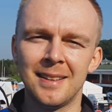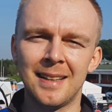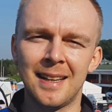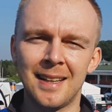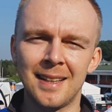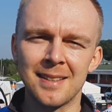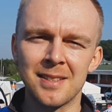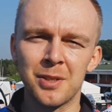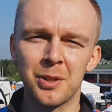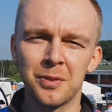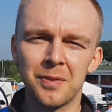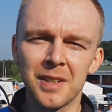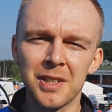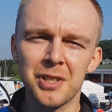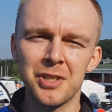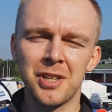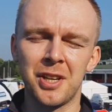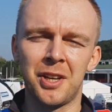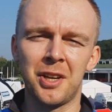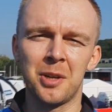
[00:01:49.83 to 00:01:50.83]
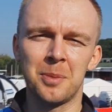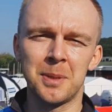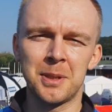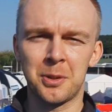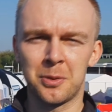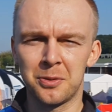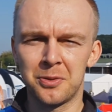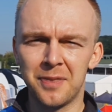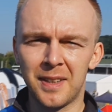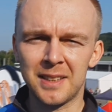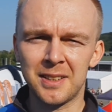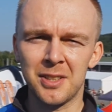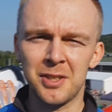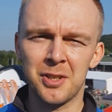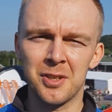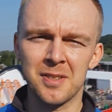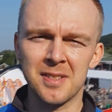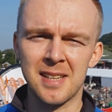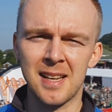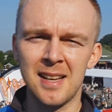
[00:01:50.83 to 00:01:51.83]
na 120 km
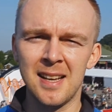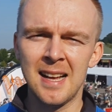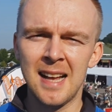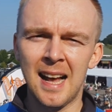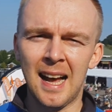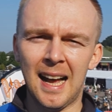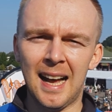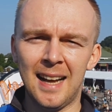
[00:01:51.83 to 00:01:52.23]
2000,